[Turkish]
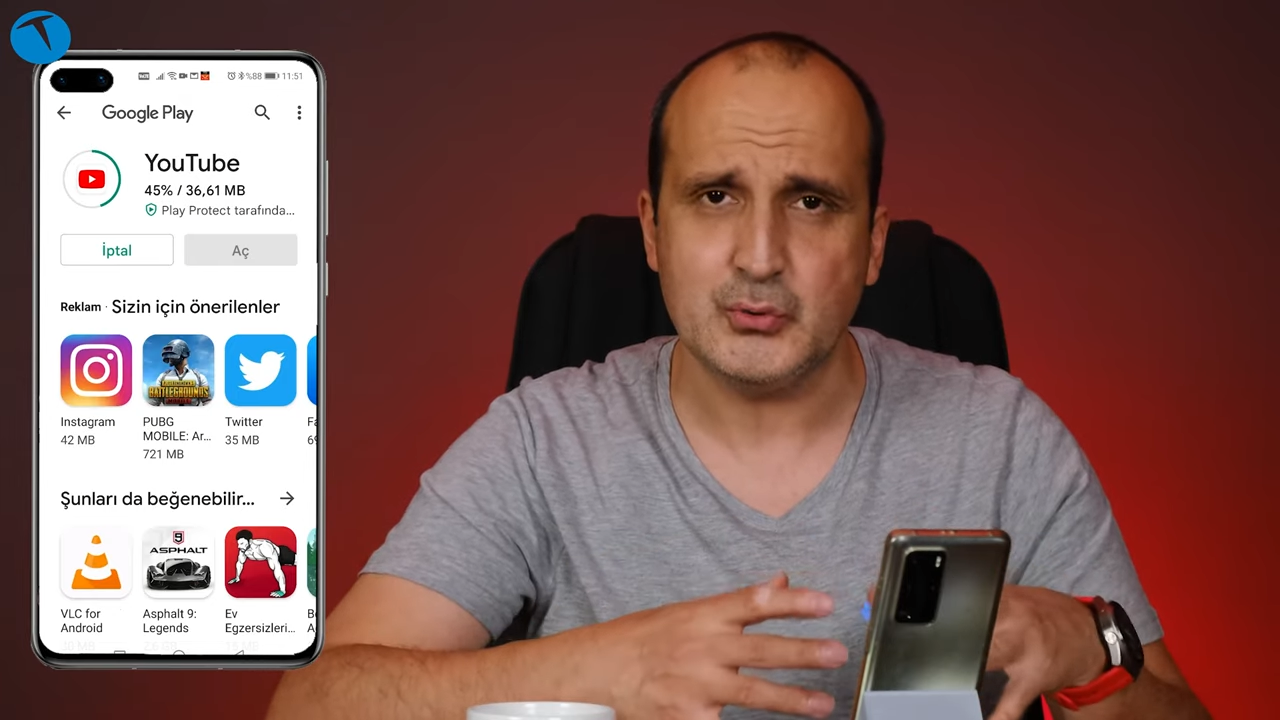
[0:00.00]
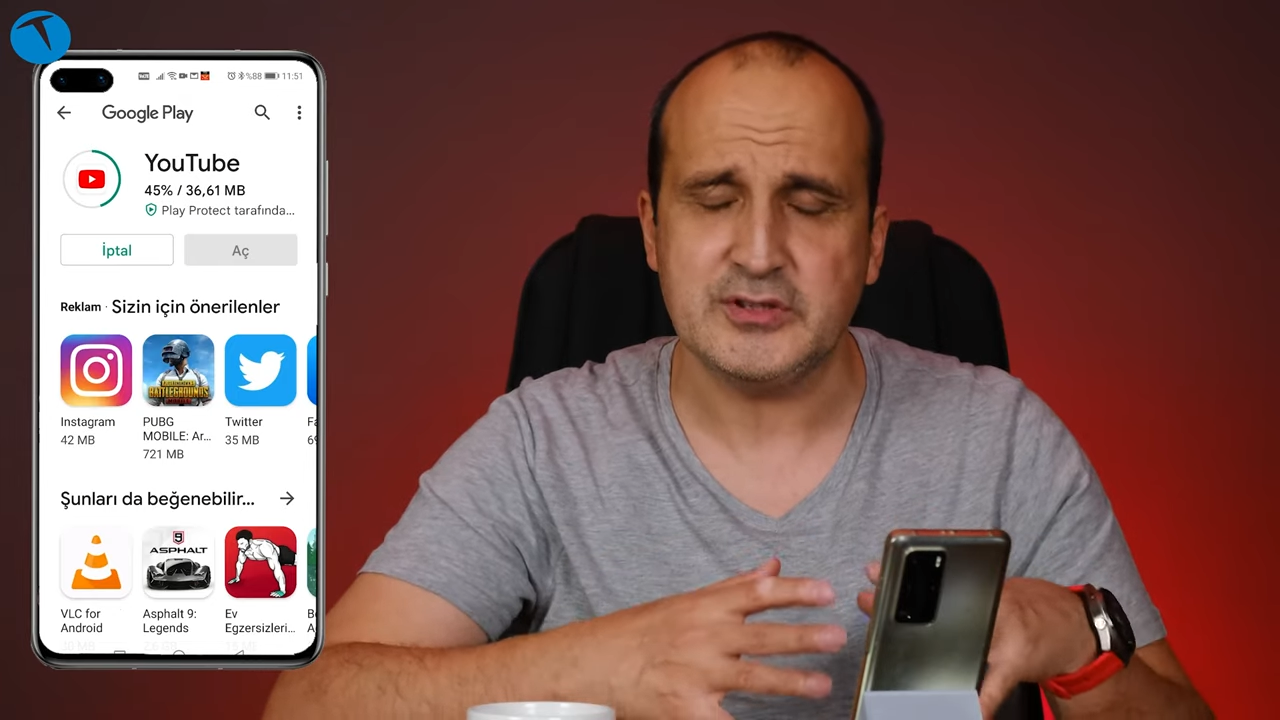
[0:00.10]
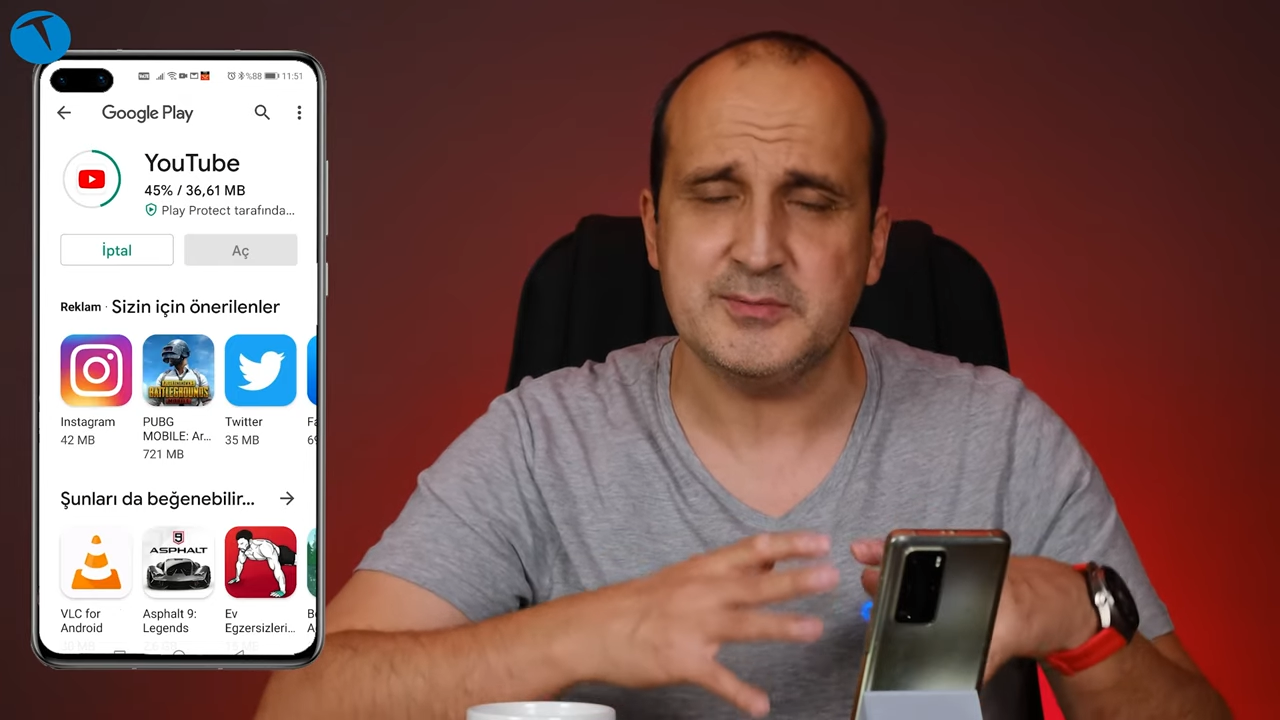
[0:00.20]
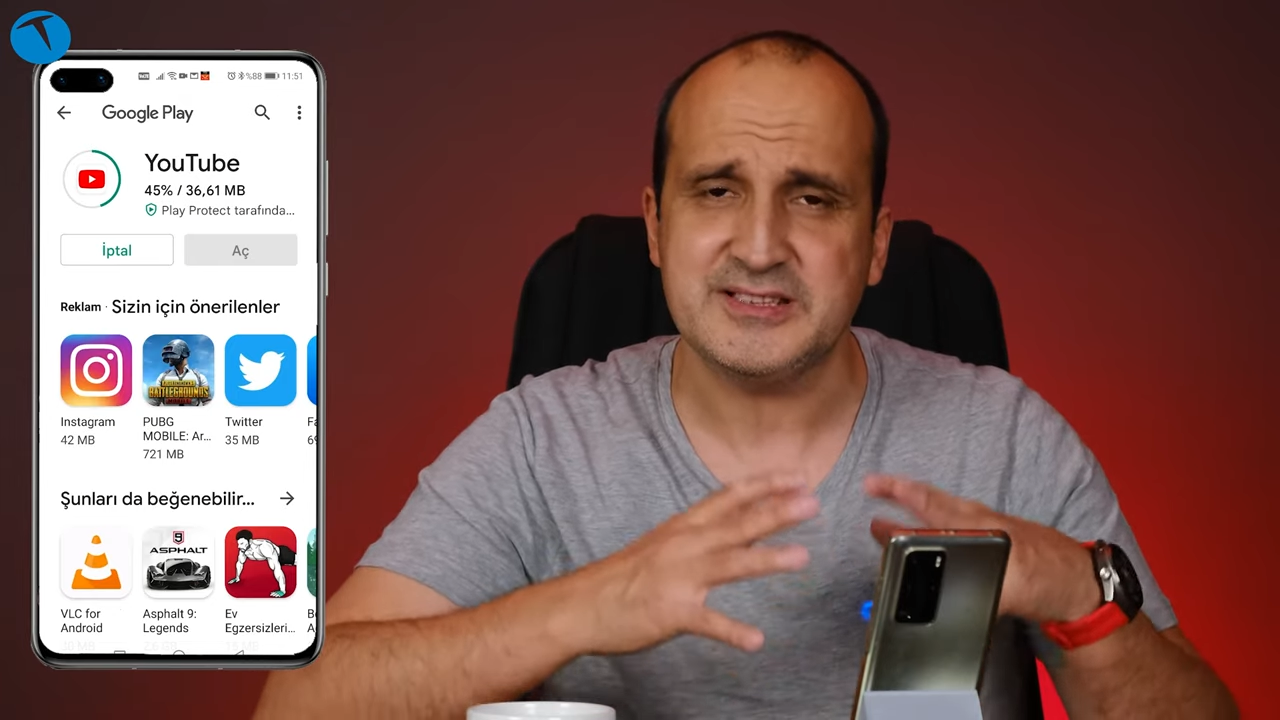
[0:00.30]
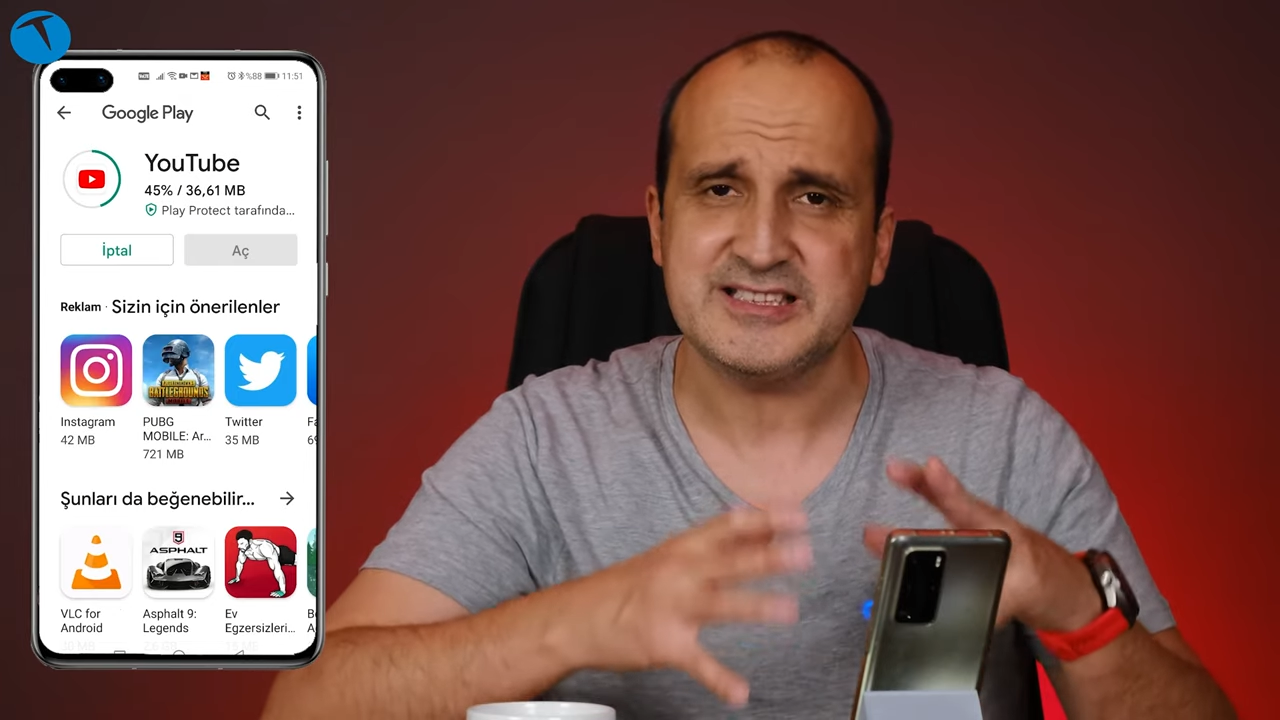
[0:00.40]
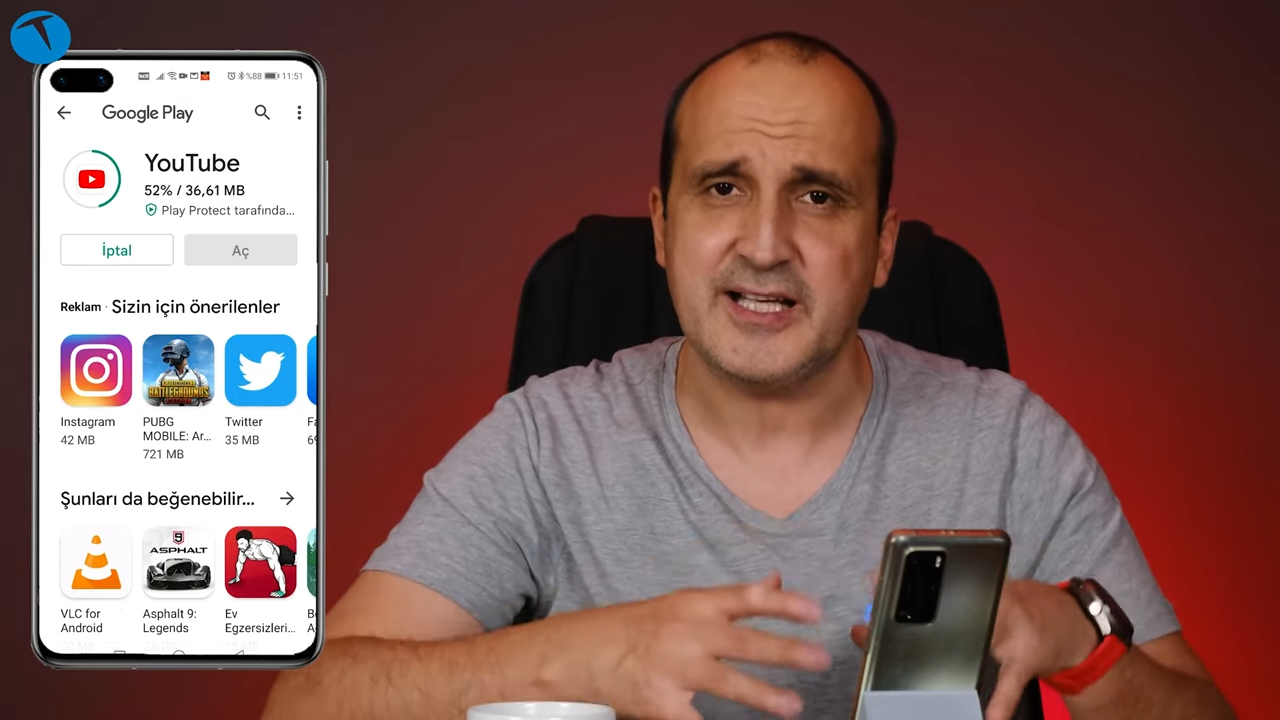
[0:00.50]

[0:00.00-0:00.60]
uygulamayı